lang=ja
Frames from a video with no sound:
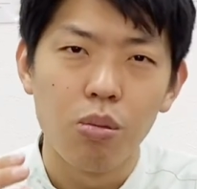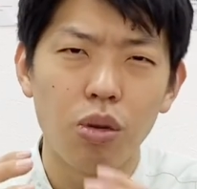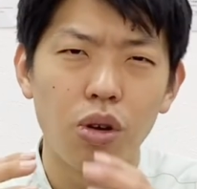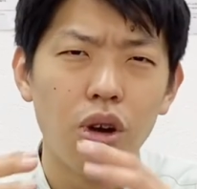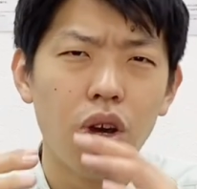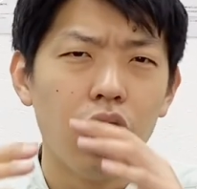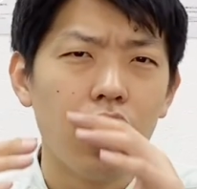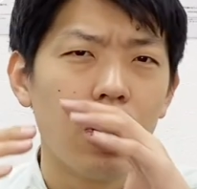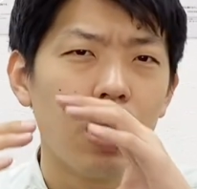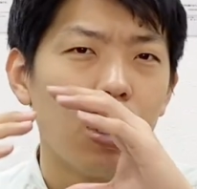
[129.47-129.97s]

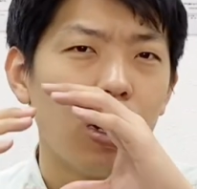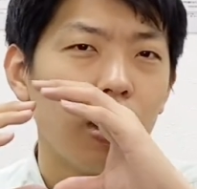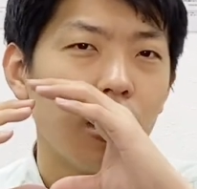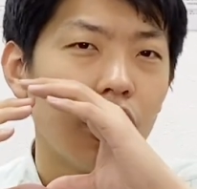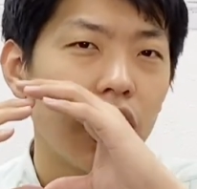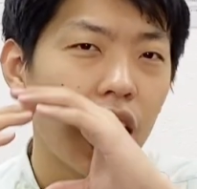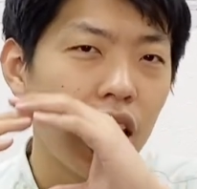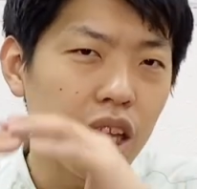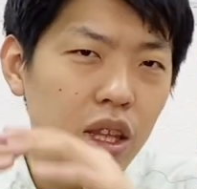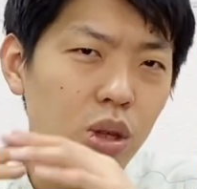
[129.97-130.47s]
もう
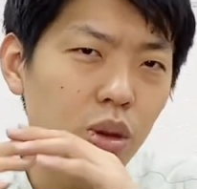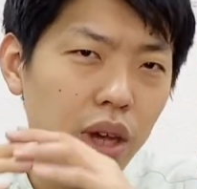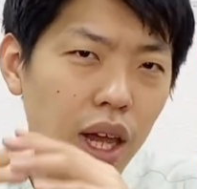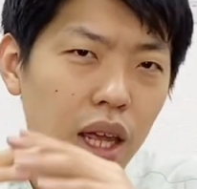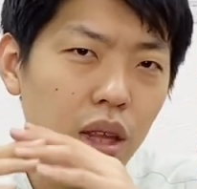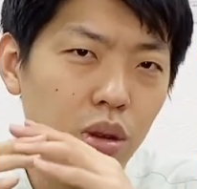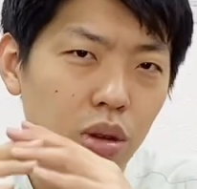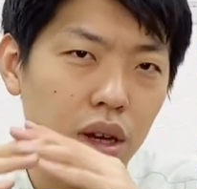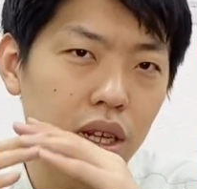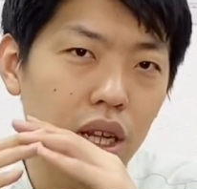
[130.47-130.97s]

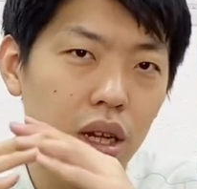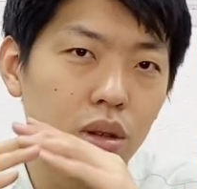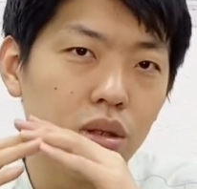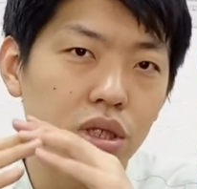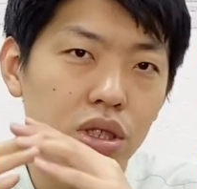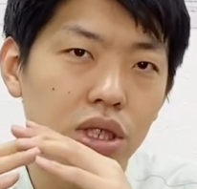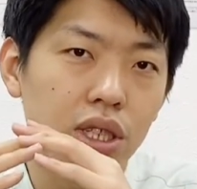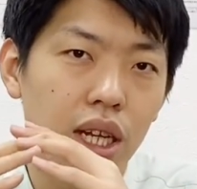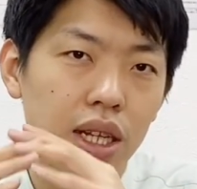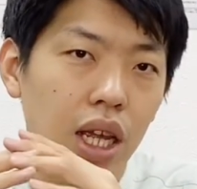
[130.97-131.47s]
レントゲンとかで映
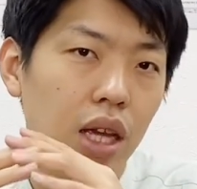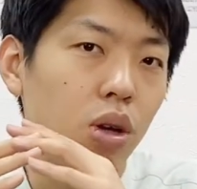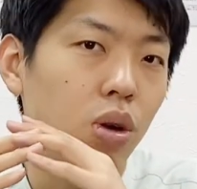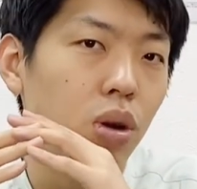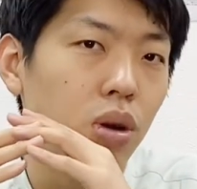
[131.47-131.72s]
らない